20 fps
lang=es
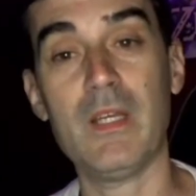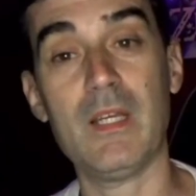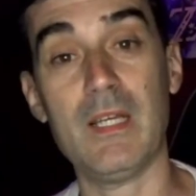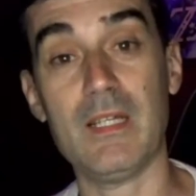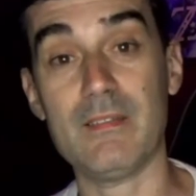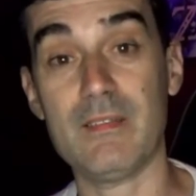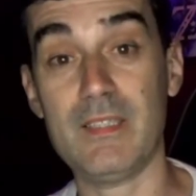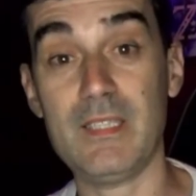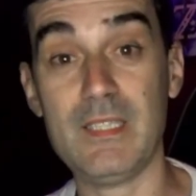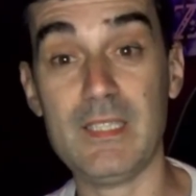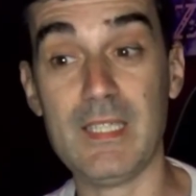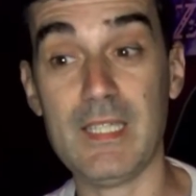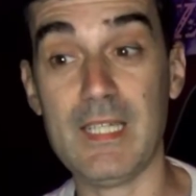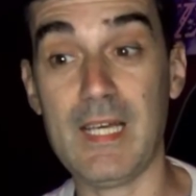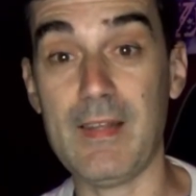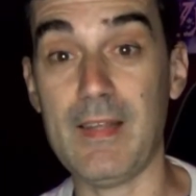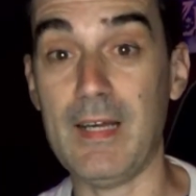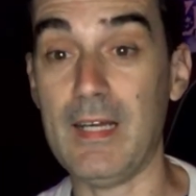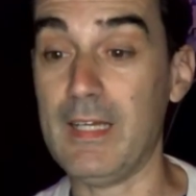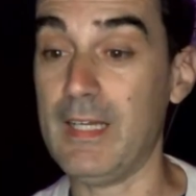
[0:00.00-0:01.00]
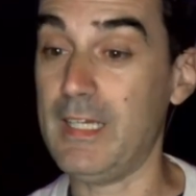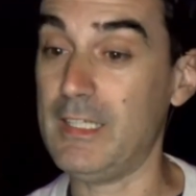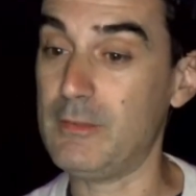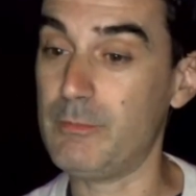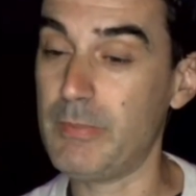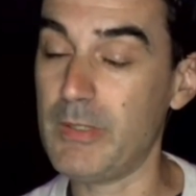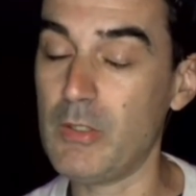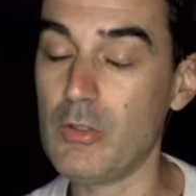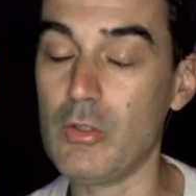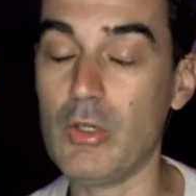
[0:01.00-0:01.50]
Así que nada,
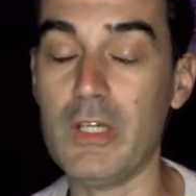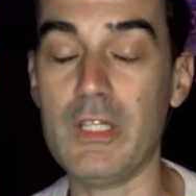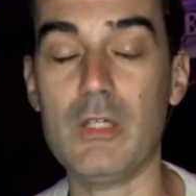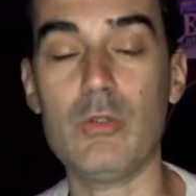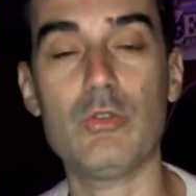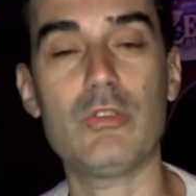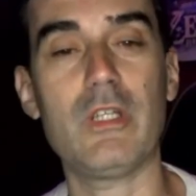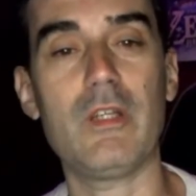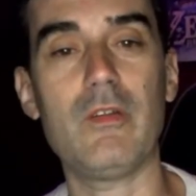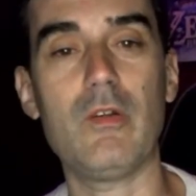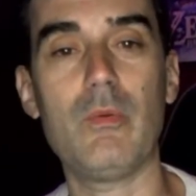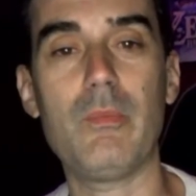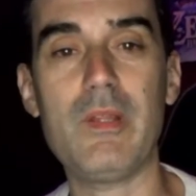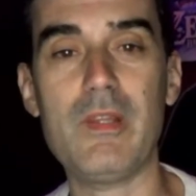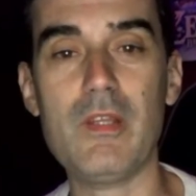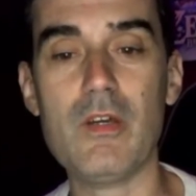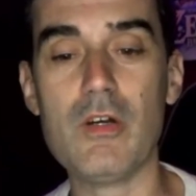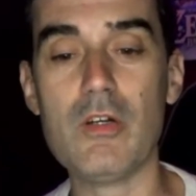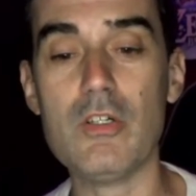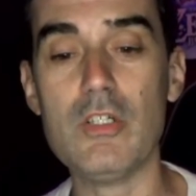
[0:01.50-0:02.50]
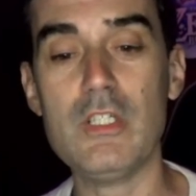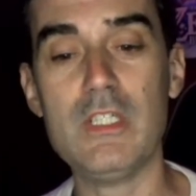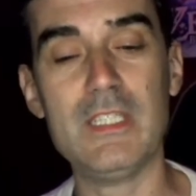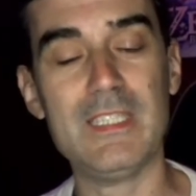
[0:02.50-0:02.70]
espero que os haya gustado el vídeo,